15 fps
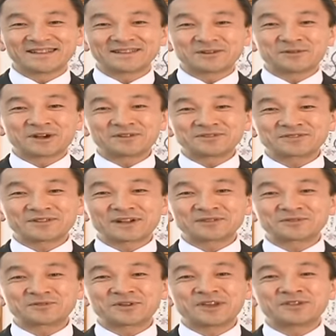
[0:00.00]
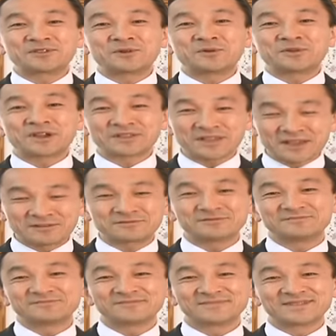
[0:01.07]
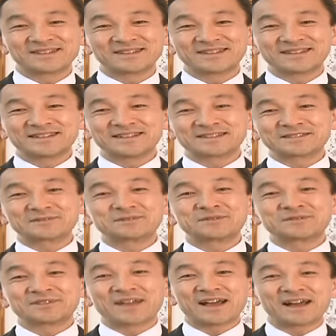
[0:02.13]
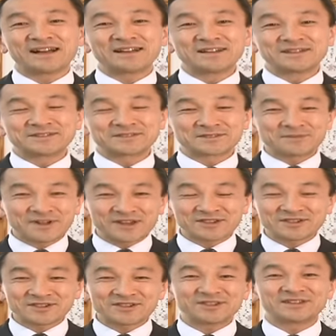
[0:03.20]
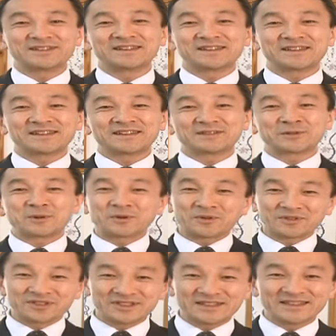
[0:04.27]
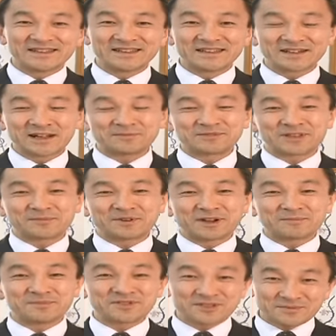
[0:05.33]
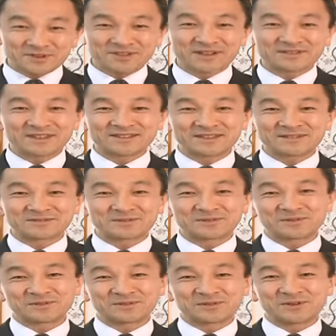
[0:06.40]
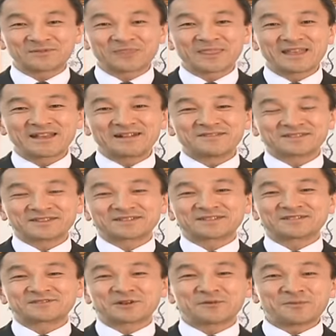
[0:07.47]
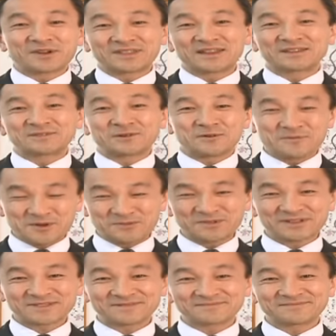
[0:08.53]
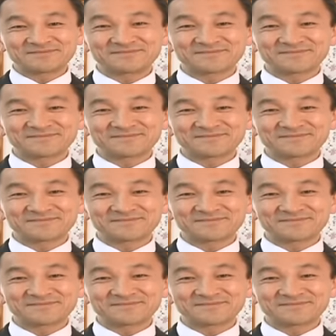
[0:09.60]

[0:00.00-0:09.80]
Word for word: 他の人がその益を受けていくそのような素晴らしいところに神様が導いてくださるということを私たちは覚えたいと思います。